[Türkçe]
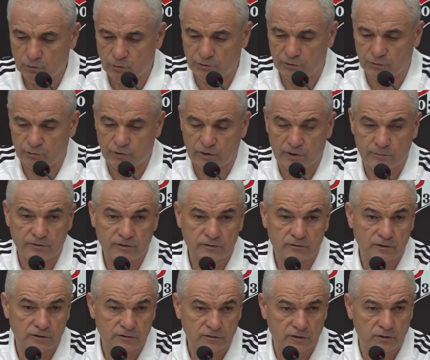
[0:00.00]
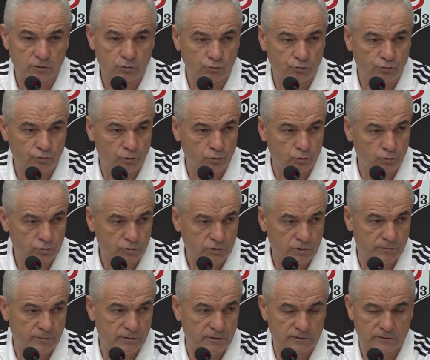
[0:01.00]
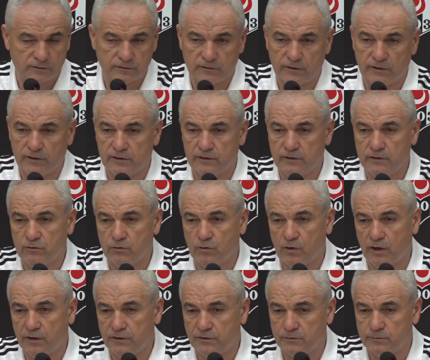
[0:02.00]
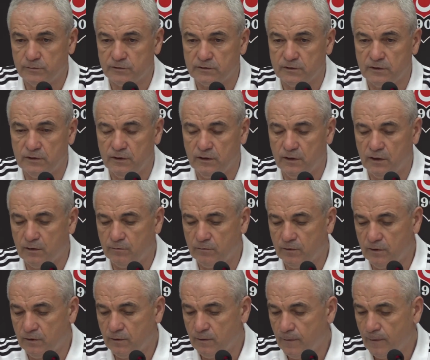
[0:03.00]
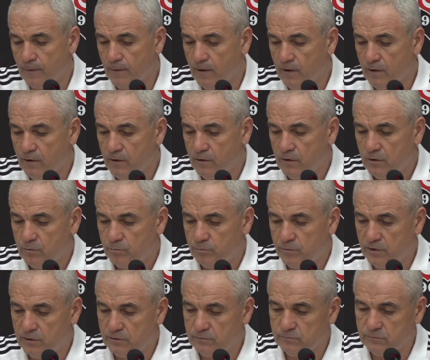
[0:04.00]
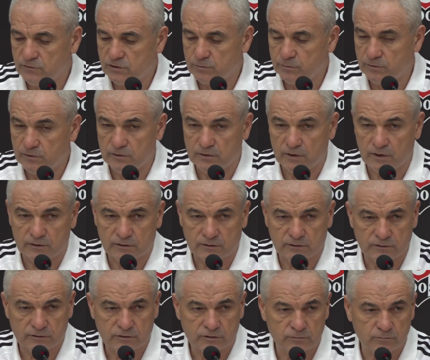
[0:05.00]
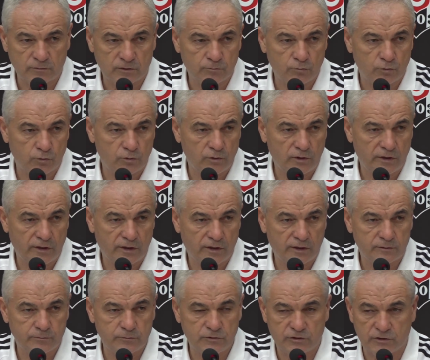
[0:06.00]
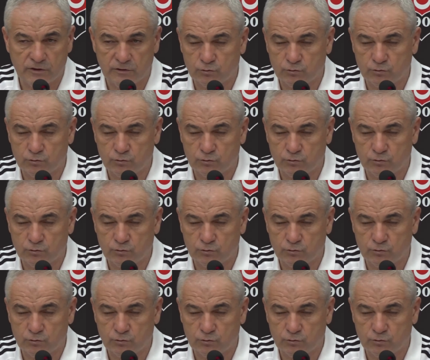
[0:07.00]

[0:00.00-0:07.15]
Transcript: ona göre bir tasarrufu olursa basınla ilgili o ayrı mesele ama benim hiçbir arkadaşıma böyle yani bir şey